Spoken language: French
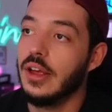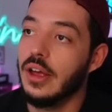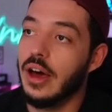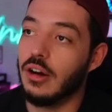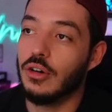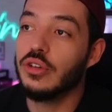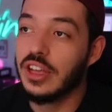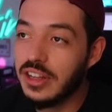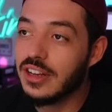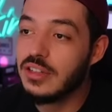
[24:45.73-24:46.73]
Alors,
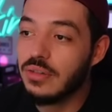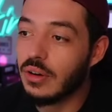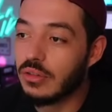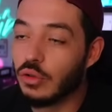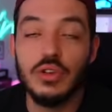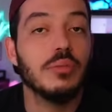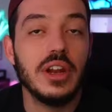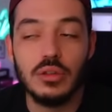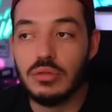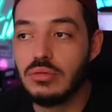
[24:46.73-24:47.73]
regardez la différence. Donc, faites bien
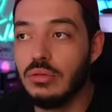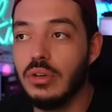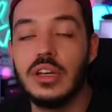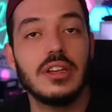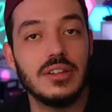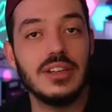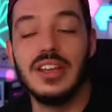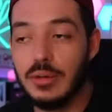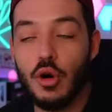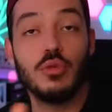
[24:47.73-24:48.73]
attention. Hein. Il y, a
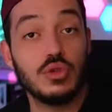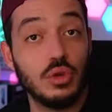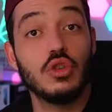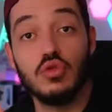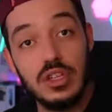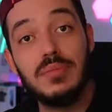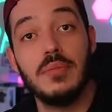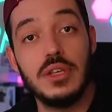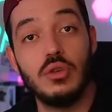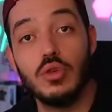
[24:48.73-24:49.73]
des promotions que je ne vous ai pas
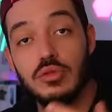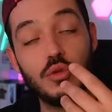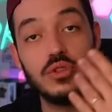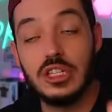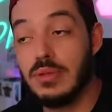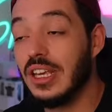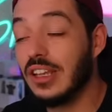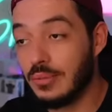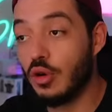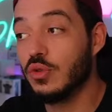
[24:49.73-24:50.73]
mis. En gros, c'est pour vous expliquer qu'il y
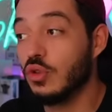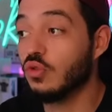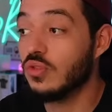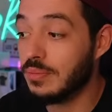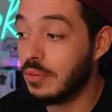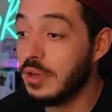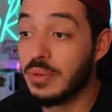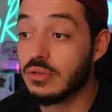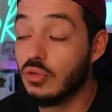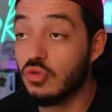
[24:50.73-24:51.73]
a des promotions que je ne vous ai pas mis
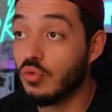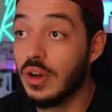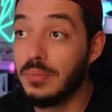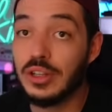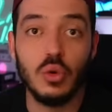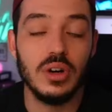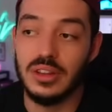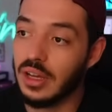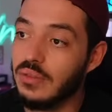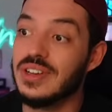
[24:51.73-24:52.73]
parce que je ne voyais pas trop
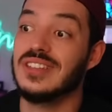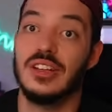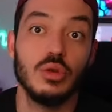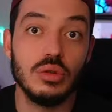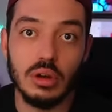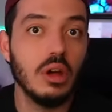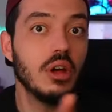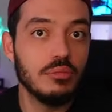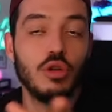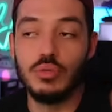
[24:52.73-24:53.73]
l'intérêt face à d'autres
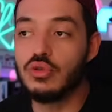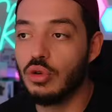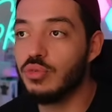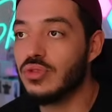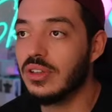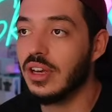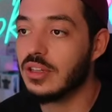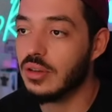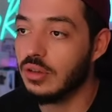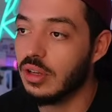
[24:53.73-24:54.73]
promotions plus
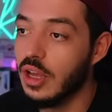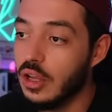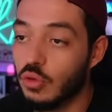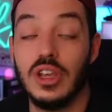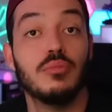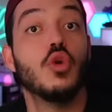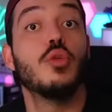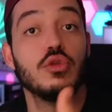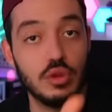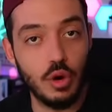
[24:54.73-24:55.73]
intéressantes. Donc, il y a beaucoup
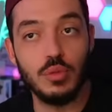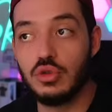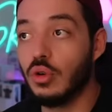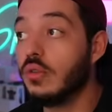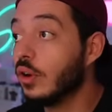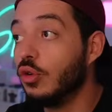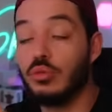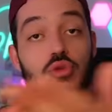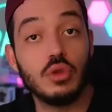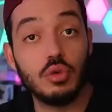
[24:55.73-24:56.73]
plus de promotions. En vrai, on aurait
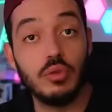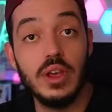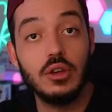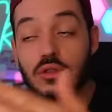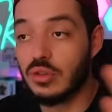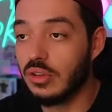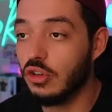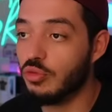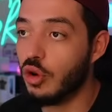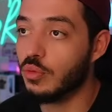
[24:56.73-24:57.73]
pu se retrouver avec une centaine
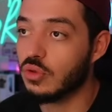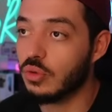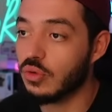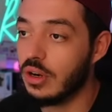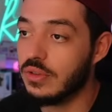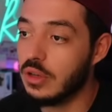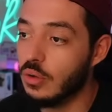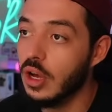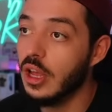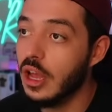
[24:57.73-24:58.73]
de promotions sur la vidéo.
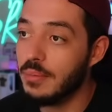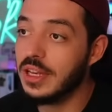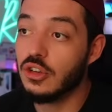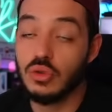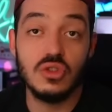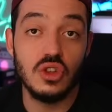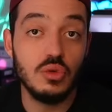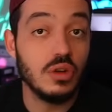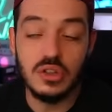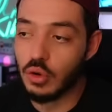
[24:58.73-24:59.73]
Mais il y a des choses, j'ai
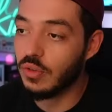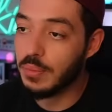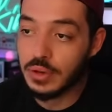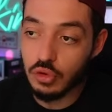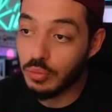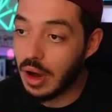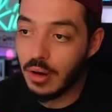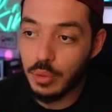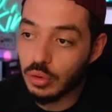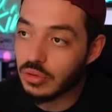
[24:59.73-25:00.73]
dû les enlever parce que, bah,
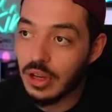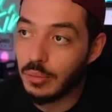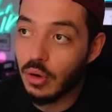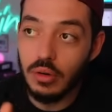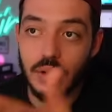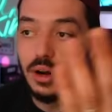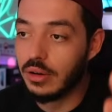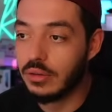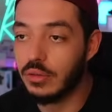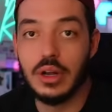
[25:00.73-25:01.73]
potentiellement, voilà,
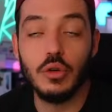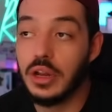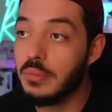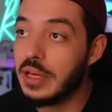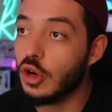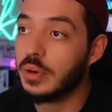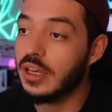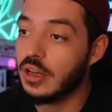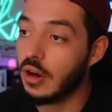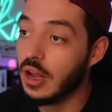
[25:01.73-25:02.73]
on a, un meilleur prix ailleurs.